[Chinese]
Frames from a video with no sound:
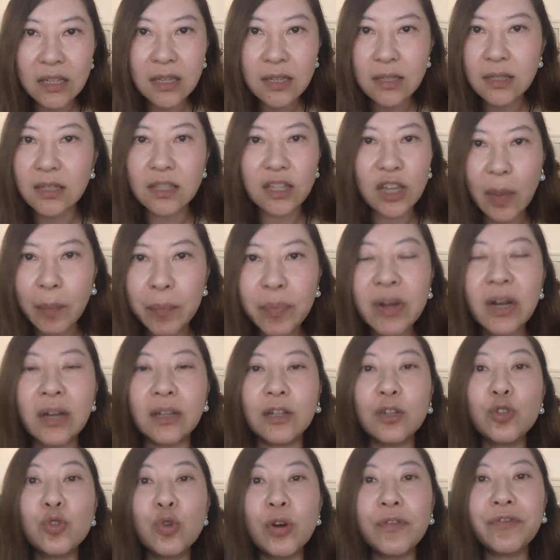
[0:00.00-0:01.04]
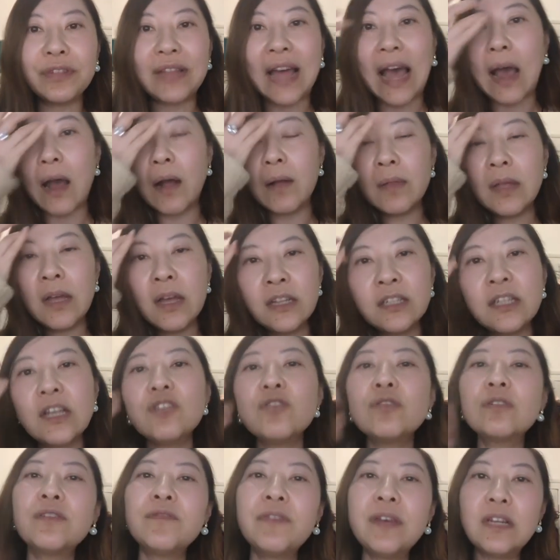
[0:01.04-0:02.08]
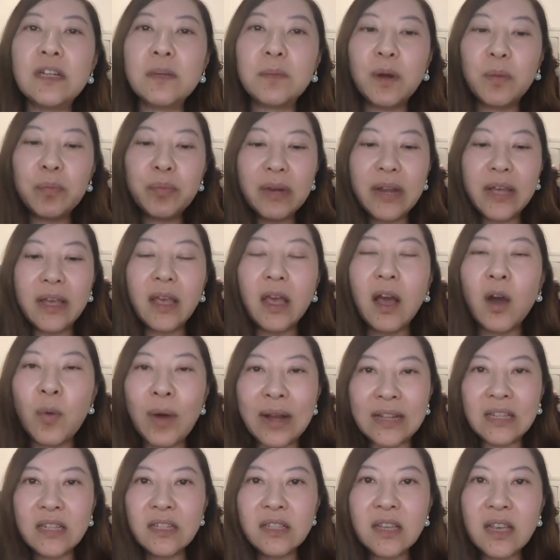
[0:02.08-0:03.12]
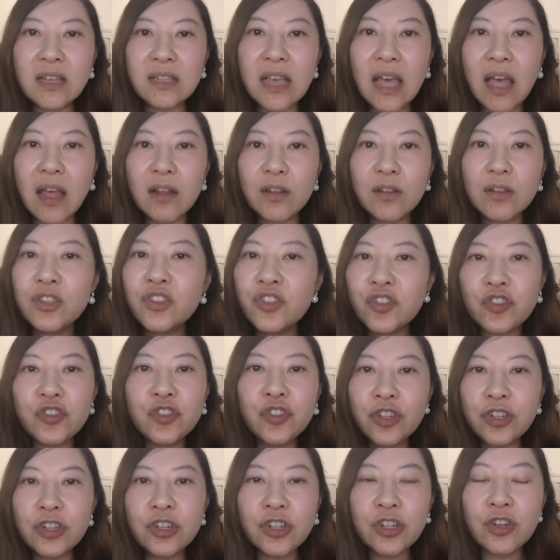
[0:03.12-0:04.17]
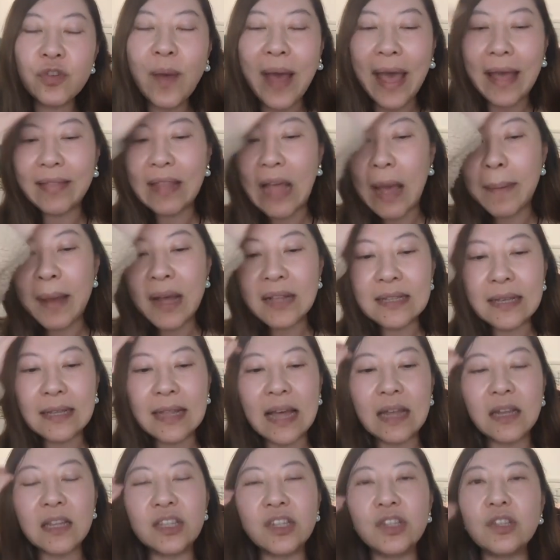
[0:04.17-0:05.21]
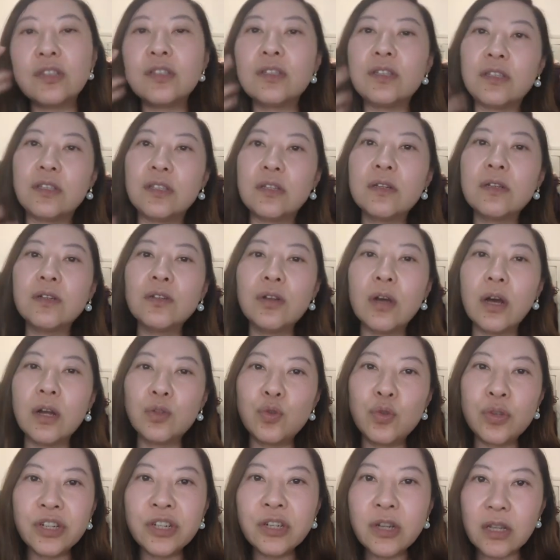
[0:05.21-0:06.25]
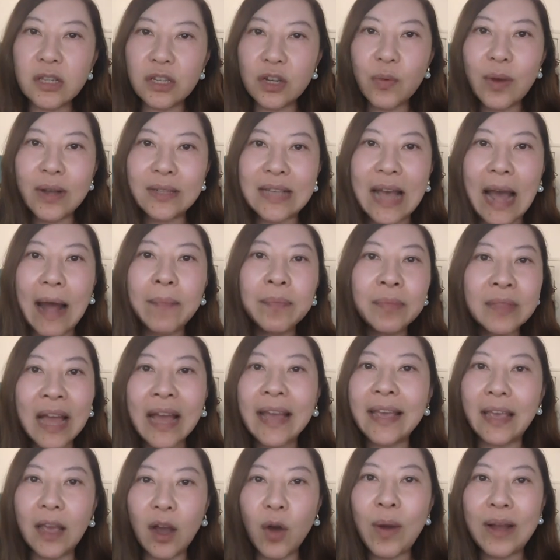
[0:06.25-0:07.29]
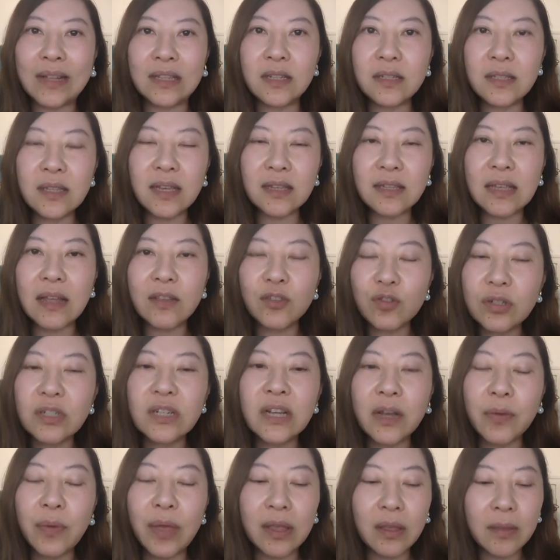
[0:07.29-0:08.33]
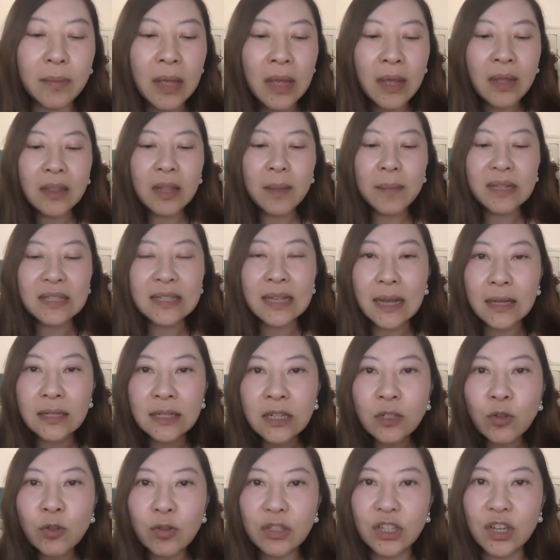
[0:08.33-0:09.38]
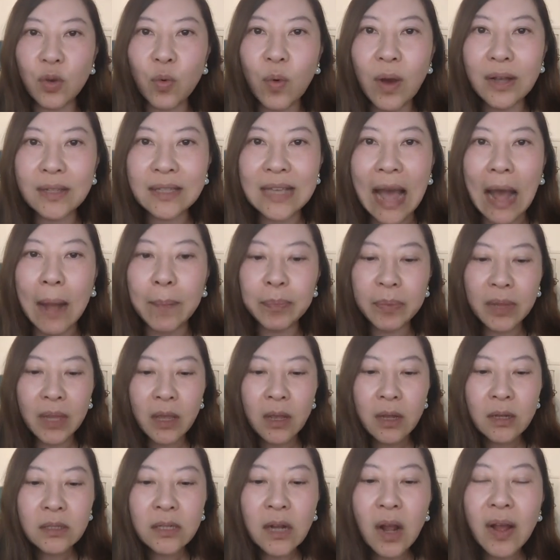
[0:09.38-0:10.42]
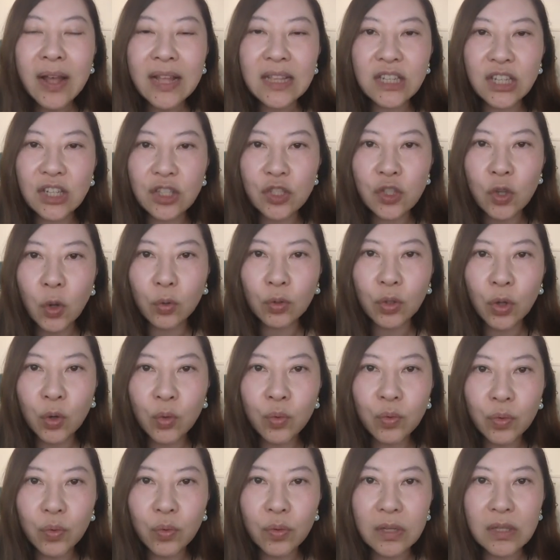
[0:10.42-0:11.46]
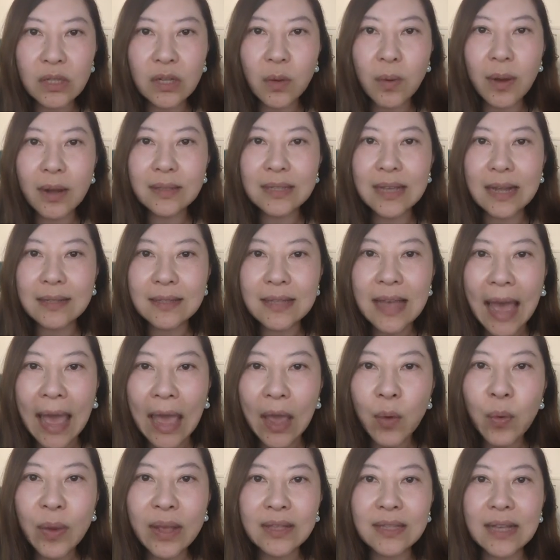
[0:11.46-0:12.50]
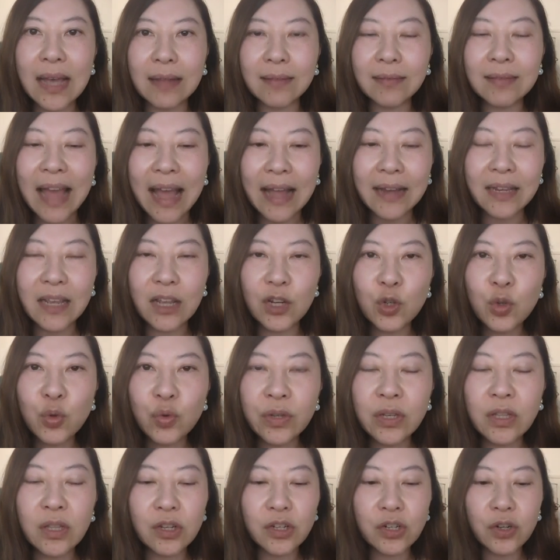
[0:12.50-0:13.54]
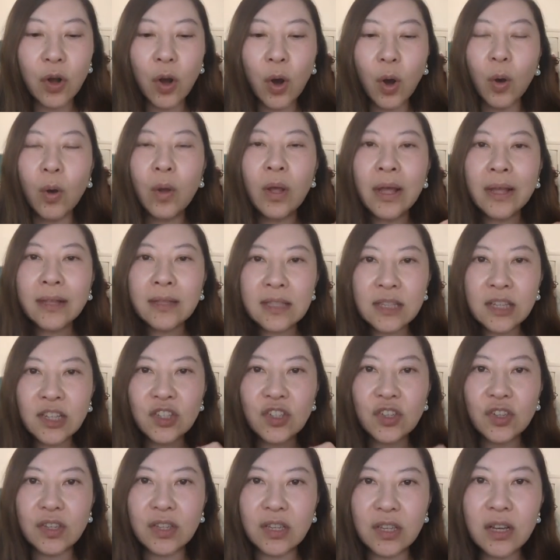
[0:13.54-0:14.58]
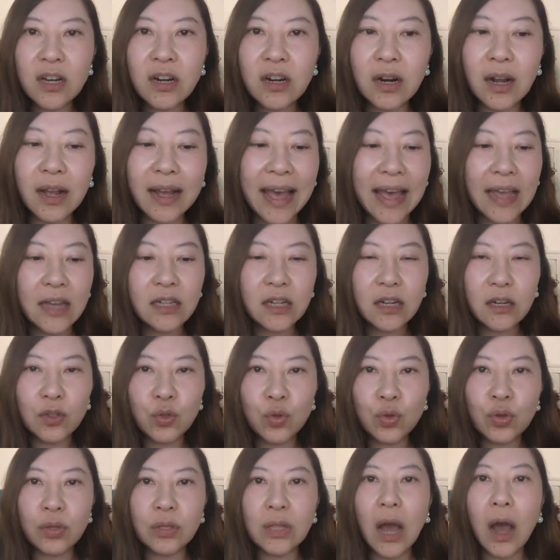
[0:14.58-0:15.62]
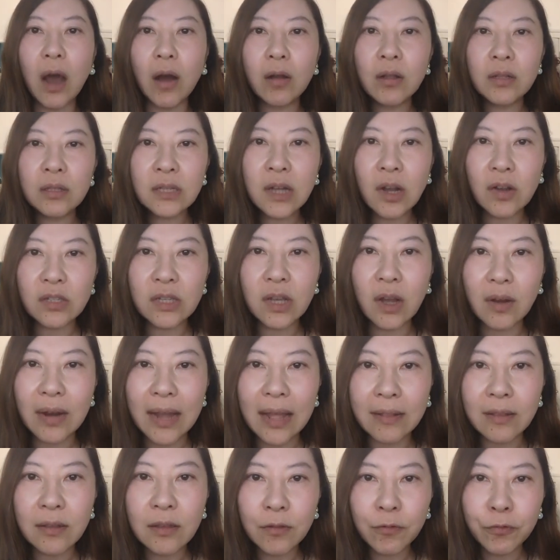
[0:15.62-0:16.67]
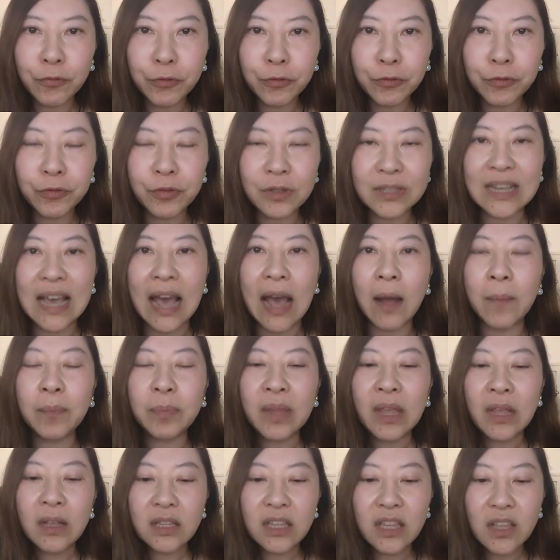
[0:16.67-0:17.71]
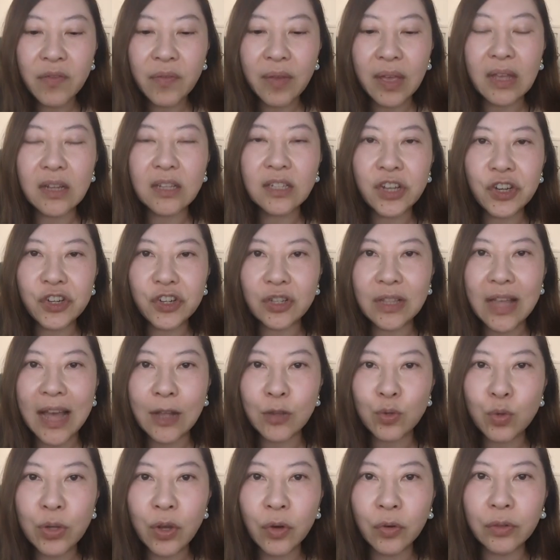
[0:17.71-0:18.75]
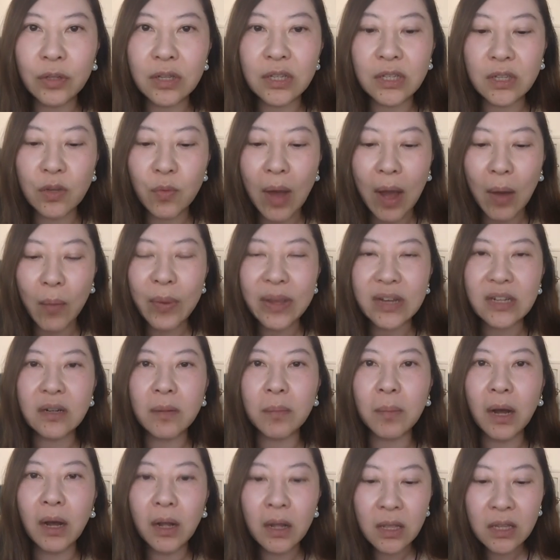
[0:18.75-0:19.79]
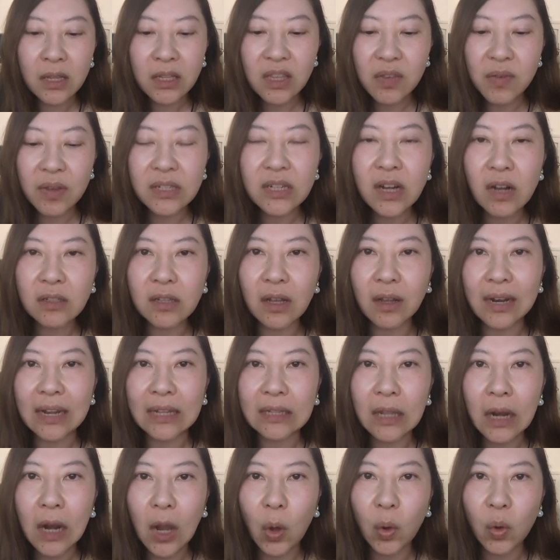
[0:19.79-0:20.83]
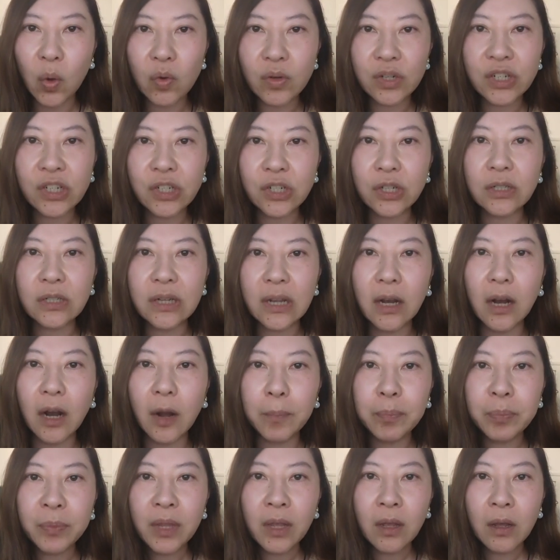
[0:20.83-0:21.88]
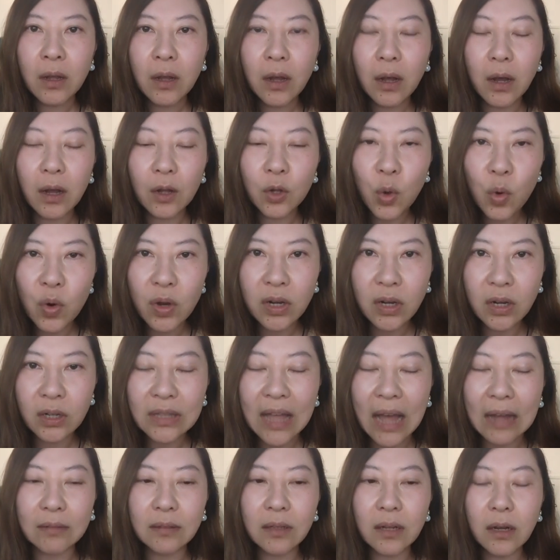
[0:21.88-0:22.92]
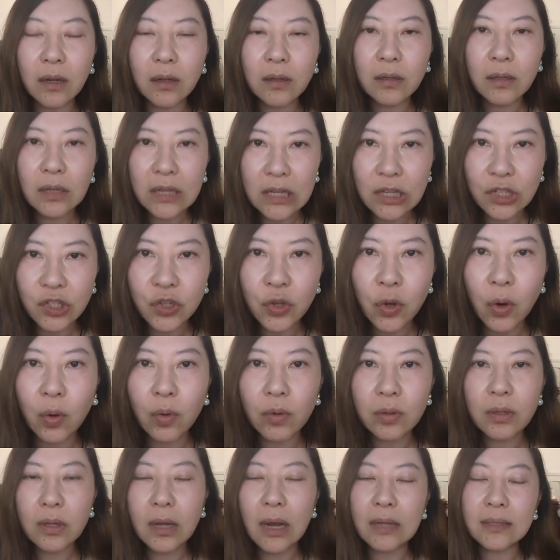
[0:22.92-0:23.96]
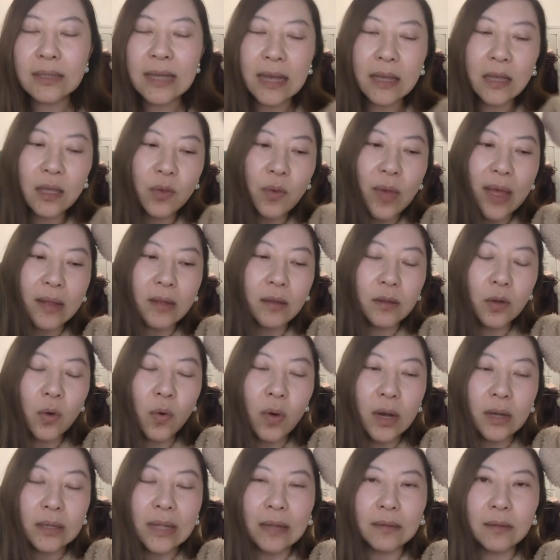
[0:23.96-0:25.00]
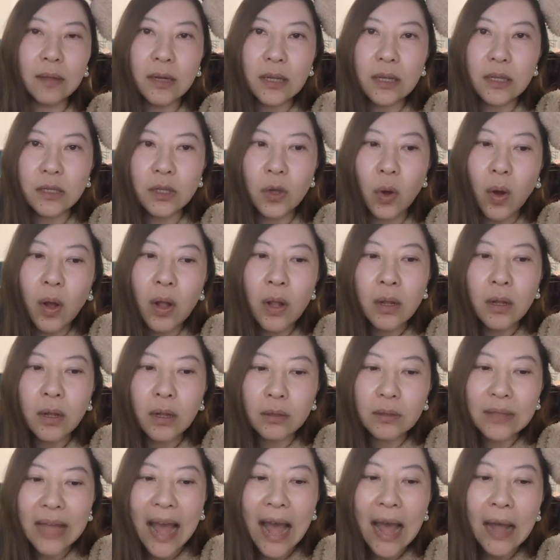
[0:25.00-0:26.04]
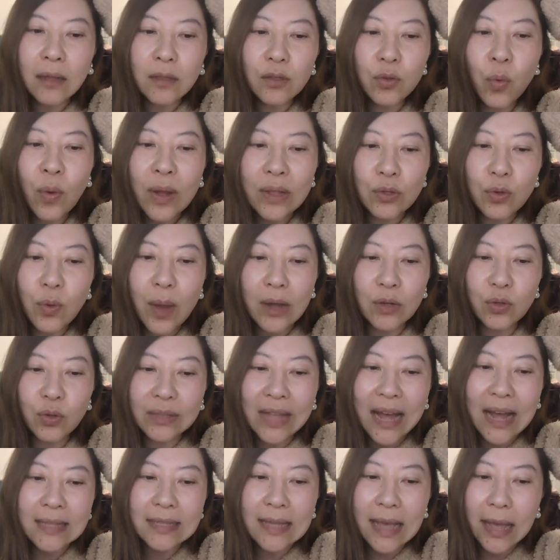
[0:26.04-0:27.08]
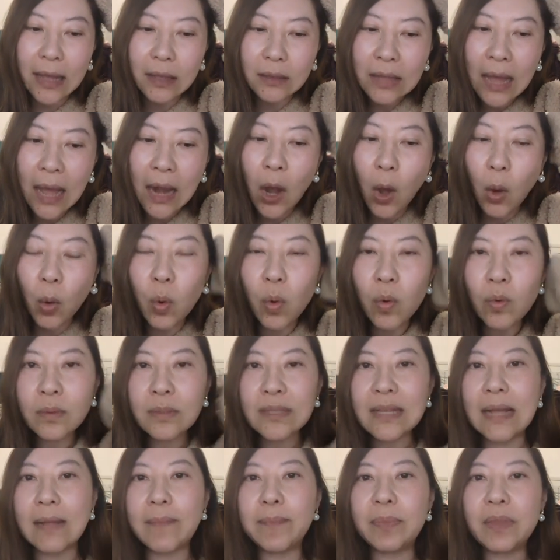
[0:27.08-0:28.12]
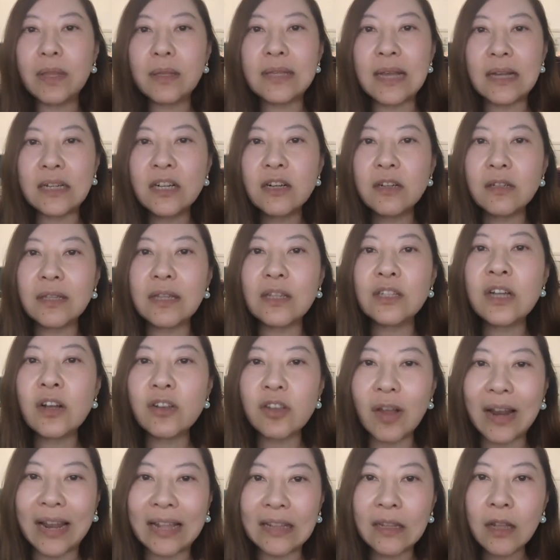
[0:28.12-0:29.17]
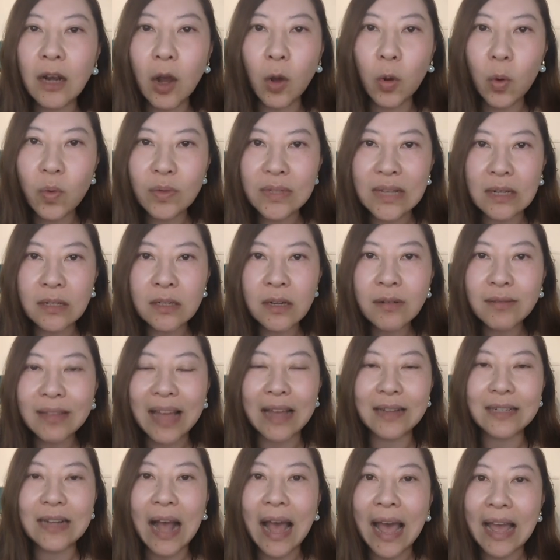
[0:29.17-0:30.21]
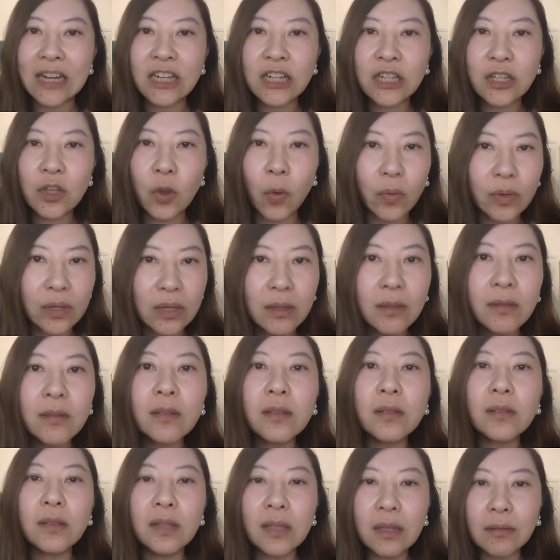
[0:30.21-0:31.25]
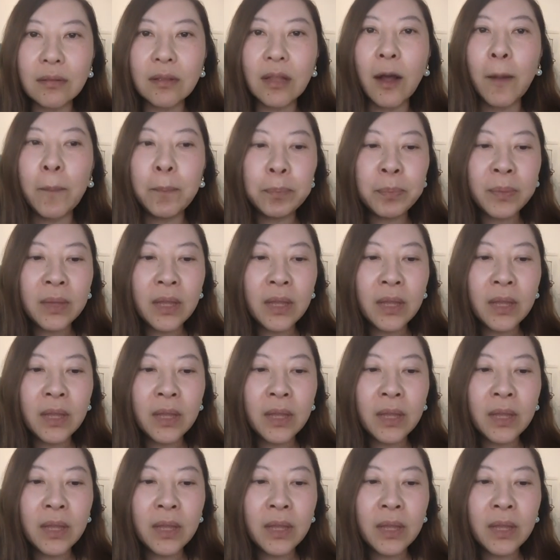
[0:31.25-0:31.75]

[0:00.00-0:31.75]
妻子，也不可能说服他。这就是为什么布雷要划清界限，置置之事外。哪怕在他的妻子已经呃去世的情况下，他也要划清界限，就是这个原因。那么在这种情况下，赵安吉走投无路的情况下，才会在大年初一的时候自己一个人开车去到赵小兰夫妇家，因为这是他最后的希望。为什么？因为赵小兰的老公是这个。呃，共和党的领袖，呃，参议院共和党的领袖，呃，她换句话说，她在她老公在在政赵小兰的老公在政坛上还是有一定的